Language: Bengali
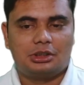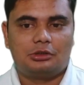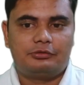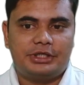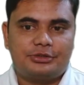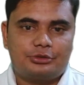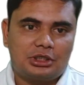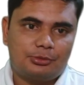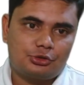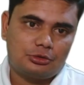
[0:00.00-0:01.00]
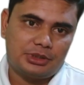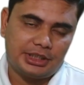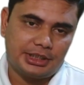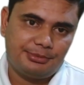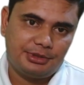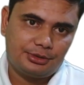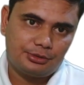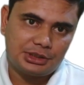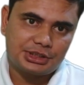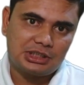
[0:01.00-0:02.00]
হ্যালো ফ্রেন্ডস ওয়েলকাম টু সোপান একাডেমি
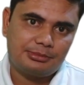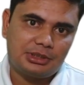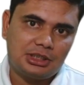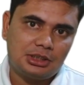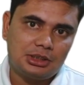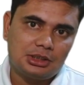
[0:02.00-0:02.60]
তো আজকে আমরা